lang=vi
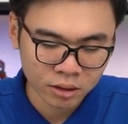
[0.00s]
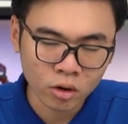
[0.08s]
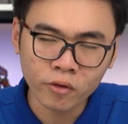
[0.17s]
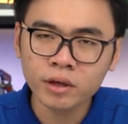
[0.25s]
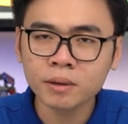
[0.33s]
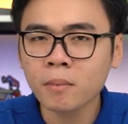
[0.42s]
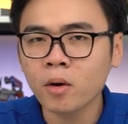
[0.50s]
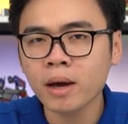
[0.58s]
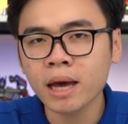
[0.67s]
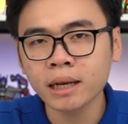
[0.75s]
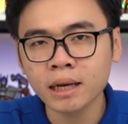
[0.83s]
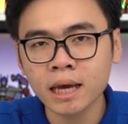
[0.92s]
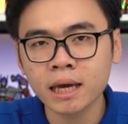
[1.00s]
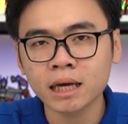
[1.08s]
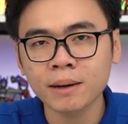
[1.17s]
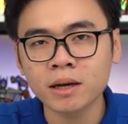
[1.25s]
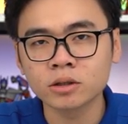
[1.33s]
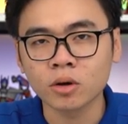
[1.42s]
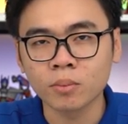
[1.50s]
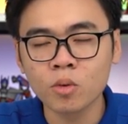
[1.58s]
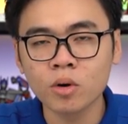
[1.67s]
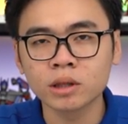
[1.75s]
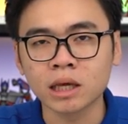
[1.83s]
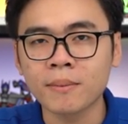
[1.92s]
đối với những mẫu SSD các bạn chọn
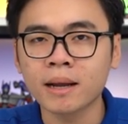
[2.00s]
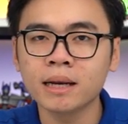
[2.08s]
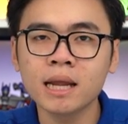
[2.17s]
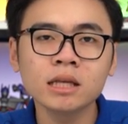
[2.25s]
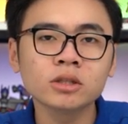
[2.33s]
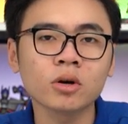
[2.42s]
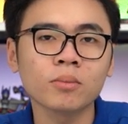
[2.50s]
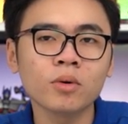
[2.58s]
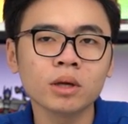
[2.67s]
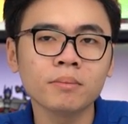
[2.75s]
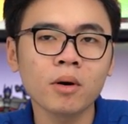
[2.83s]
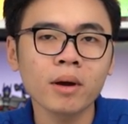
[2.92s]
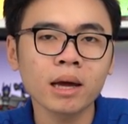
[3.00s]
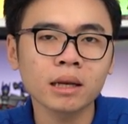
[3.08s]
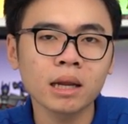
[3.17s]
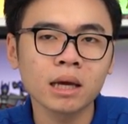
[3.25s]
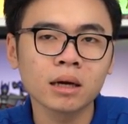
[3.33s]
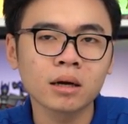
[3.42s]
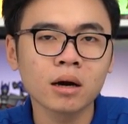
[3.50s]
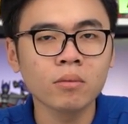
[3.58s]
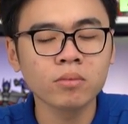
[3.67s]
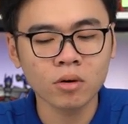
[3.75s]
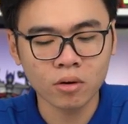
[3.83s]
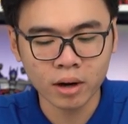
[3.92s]
mua thì các bạn nên chọn mua những mẫu SSD
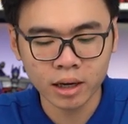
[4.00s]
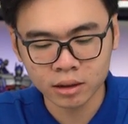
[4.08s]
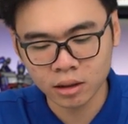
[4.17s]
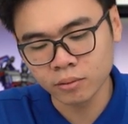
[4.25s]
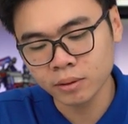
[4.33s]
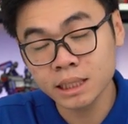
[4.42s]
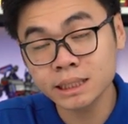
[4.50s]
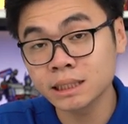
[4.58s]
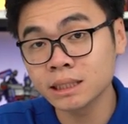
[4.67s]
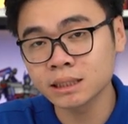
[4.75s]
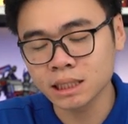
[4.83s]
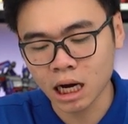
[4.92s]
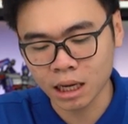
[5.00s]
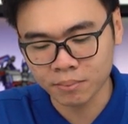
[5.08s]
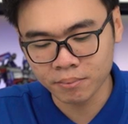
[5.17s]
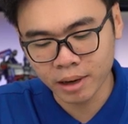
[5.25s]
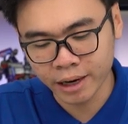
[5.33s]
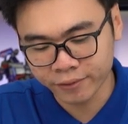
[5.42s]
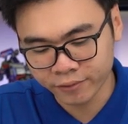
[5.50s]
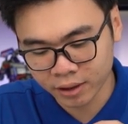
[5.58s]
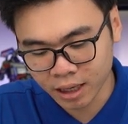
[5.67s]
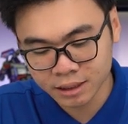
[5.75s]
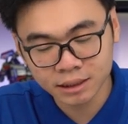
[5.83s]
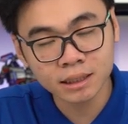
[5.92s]
không có hệ thống hít sinh rời, bởi
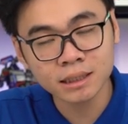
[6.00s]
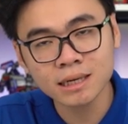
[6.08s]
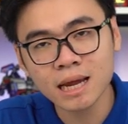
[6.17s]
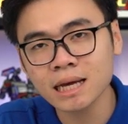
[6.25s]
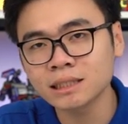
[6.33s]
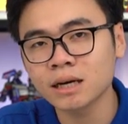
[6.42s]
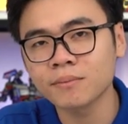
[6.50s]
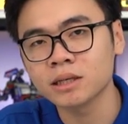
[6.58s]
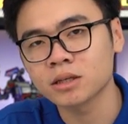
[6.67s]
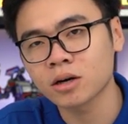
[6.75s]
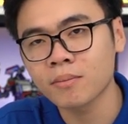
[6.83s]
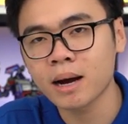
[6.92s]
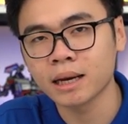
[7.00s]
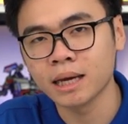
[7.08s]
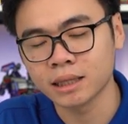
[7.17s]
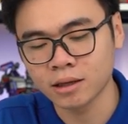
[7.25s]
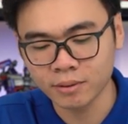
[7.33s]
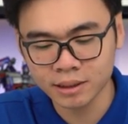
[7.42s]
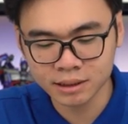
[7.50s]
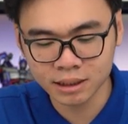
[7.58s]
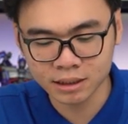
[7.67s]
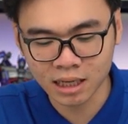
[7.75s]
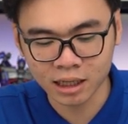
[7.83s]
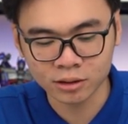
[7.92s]
vì Acer đã trang bị cho các bạn hệ thống hít
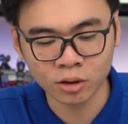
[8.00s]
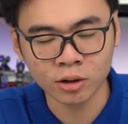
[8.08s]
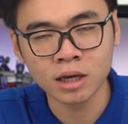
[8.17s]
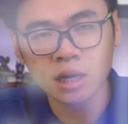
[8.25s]
sinh rời rồi.